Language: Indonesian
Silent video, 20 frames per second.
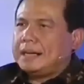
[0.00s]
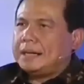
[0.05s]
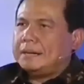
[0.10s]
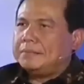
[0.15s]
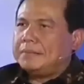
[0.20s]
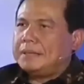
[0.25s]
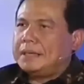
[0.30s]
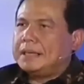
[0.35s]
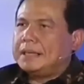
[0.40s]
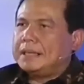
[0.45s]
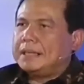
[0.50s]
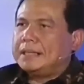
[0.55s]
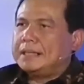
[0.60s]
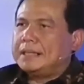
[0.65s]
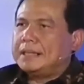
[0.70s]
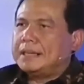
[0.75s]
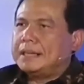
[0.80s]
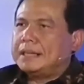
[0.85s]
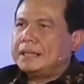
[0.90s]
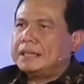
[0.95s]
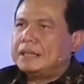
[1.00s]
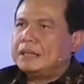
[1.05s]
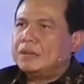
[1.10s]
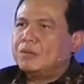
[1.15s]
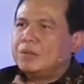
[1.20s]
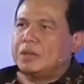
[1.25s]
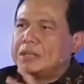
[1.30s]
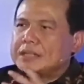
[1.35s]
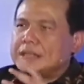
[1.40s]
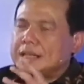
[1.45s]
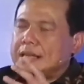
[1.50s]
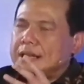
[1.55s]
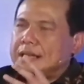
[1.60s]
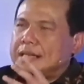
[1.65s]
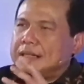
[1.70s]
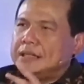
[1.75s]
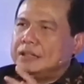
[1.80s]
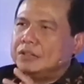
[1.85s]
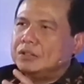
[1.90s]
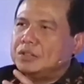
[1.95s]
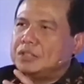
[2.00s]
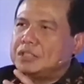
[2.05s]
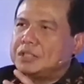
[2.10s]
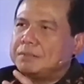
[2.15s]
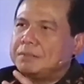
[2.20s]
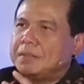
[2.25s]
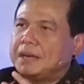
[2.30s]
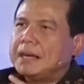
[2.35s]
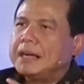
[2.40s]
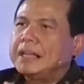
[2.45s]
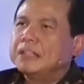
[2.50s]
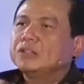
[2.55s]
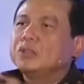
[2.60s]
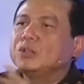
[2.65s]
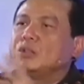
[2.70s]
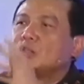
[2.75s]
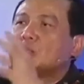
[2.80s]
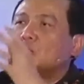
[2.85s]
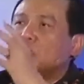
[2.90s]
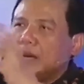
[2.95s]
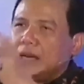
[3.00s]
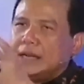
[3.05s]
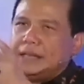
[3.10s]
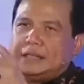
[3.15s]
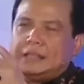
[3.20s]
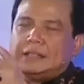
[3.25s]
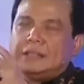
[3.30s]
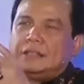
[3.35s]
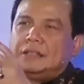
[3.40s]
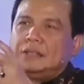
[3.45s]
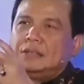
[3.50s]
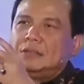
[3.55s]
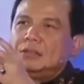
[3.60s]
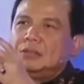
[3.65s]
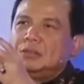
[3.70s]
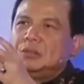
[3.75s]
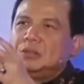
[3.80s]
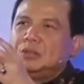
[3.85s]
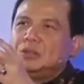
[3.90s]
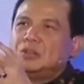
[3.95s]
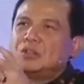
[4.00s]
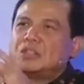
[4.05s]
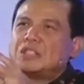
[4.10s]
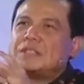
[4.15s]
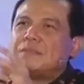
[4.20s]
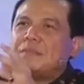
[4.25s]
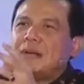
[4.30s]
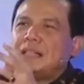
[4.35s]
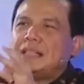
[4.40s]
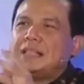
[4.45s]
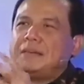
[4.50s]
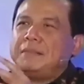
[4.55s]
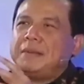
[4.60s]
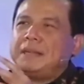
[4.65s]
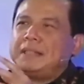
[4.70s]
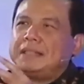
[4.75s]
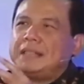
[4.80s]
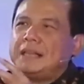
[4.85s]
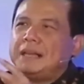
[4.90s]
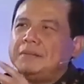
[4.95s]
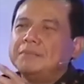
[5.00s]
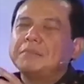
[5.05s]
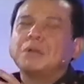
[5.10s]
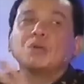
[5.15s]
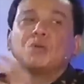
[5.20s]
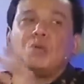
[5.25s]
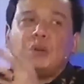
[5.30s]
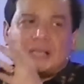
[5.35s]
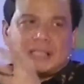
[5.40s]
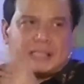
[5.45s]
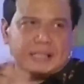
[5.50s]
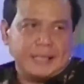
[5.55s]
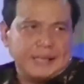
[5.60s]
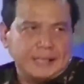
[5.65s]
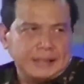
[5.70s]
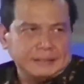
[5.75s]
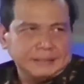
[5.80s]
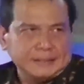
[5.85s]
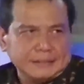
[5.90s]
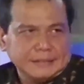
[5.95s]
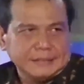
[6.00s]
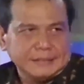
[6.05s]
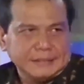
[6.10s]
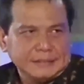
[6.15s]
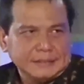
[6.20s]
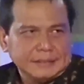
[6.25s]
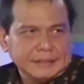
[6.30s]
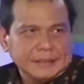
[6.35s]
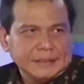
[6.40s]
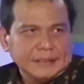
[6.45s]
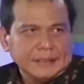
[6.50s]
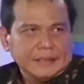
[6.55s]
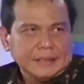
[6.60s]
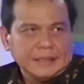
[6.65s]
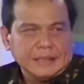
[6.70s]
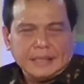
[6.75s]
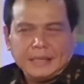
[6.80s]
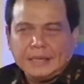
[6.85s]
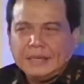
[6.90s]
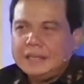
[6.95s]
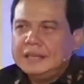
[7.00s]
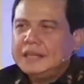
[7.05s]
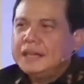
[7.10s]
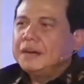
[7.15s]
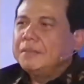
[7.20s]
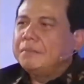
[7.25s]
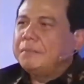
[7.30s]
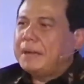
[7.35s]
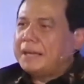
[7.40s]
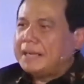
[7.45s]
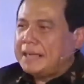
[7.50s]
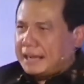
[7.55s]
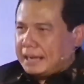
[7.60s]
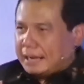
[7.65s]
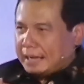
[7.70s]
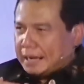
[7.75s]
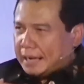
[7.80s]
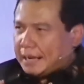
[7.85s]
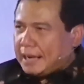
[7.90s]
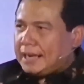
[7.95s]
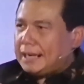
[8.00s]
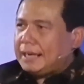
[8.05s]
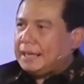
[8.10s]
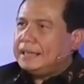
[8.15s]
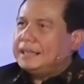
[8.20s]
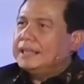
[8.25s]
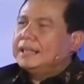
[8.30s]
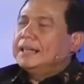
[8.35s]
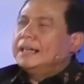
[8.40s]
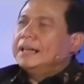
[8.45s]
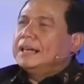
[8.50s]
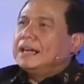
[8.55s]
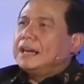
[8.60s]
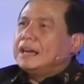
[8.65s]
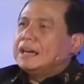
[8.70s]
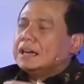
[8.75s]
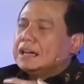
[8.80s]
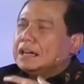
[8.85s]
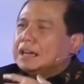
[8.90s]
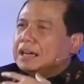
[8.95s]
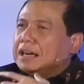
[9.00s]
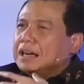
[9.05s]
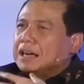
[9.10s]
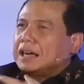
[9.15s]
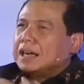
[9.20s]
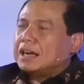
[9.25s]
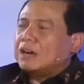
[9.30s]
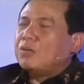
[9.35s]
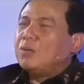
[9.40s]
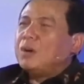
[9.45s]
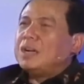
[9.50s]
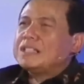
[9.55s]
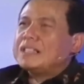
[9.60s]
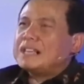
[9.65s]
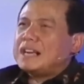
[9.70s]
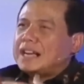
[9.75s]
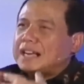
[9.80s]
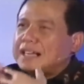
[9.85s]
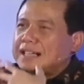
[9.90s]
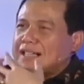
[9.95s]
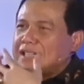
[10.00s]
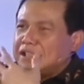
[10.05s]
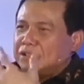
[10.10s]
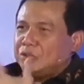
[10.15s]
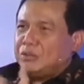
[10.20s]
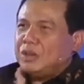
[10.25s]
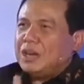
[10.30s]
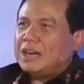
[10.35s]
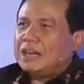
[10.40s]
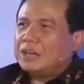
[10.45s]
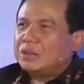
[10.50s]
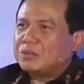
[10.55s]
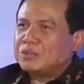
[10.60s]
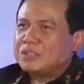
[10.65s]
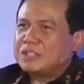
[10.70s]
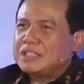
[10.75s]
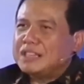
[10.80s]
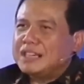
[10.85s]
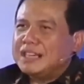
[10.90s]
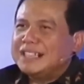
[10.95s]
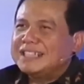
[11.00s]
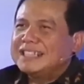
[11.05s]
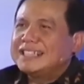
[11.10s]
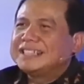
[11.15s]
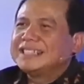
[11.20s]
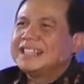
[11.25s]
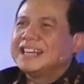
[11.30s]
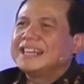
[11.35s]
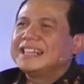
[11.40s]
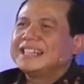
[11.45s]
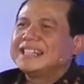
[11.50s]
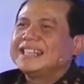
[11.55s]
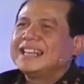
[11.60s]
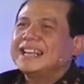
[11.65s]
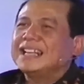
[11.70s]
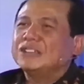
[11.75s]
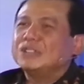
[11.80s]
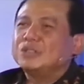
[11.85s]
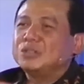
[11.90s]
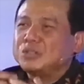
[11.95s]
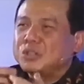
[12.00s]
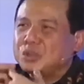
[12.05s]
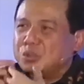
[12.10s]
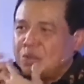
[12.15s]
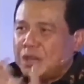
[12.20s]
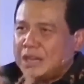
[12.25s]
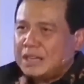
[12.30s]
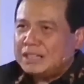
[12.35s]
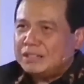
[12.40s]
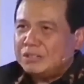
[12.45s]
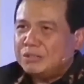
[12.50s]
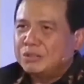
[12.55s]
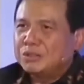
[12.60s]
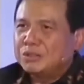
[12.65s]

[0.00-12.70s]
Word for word: yang menginginkan kekuasaan itu sebagai tujuan untuk semata-mata berkuasa. Ya, padahal kekuasaan itu harusnya dijadikan tujuan